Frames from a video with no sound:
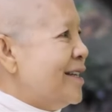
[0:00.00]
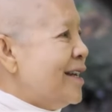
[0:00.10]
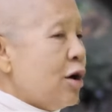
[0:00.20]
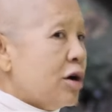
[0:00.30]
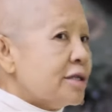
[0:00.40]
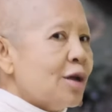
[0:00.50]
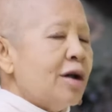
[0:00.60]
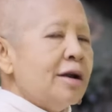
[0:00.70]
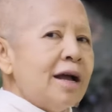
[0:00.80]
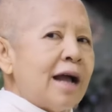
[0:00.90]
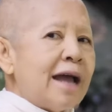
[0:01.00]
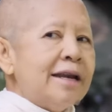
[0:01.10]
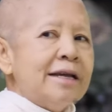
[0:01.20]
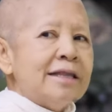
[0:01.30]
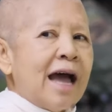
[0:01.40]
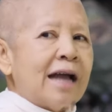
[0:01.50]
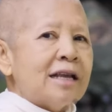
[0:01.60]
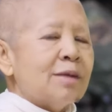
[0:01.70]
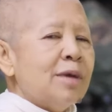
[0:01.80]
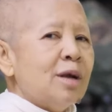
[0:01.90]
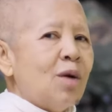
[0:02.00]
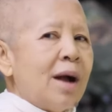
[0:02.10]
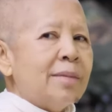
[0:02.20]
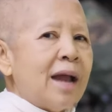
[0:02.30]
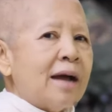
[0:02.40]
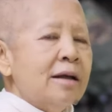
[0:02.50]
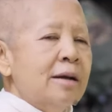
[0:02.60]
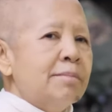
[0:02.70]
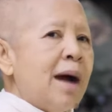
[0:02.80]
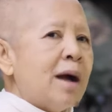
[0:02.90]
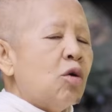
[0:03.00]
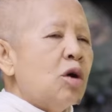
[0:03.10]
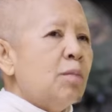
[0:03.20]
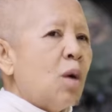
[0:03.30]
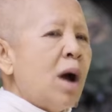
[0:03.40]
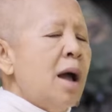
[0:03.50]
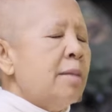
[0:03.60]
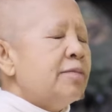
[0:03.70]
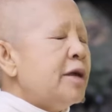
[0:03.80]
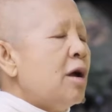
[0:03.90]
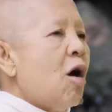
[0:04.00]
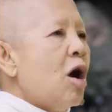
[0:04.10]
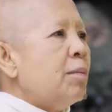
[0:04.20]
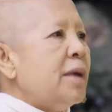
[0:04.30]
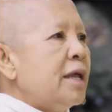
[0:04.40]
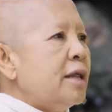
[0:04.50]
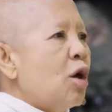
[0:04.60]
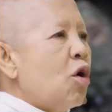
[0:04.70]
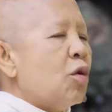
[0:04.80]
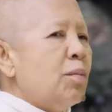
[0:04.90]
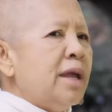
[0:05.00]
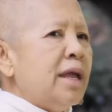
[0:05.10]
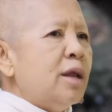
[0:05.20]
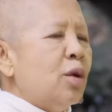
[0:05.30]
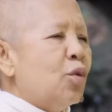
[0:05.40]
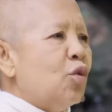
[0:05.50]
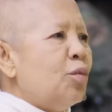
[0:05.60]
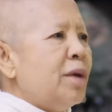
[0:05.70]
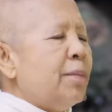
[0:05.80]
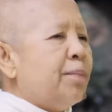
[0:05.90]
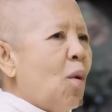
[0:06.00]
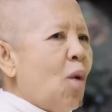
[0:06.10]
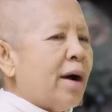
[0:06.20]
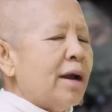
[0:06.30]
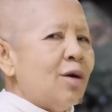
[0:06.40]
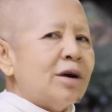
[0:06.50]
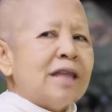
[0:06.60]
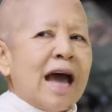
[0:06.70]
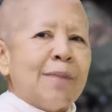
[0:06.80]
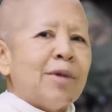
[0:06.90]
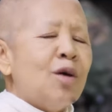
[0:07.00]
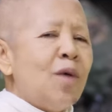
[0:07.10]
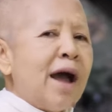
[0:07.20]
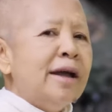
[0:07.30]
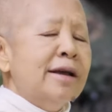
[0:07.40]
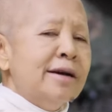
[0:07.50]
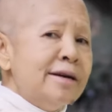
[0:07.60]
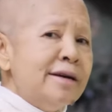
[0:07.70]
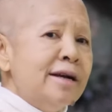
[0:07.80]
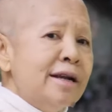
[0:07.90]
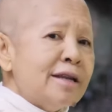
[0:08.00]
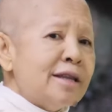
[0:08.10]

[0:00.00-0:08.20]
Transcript: เราก็สอนเรื่องการเดินทางอย่างมีความรักบางคนบอกว่าที่ห้องมีนกมีหนูมีปวกเราก็ถามเขาว่าเออแล้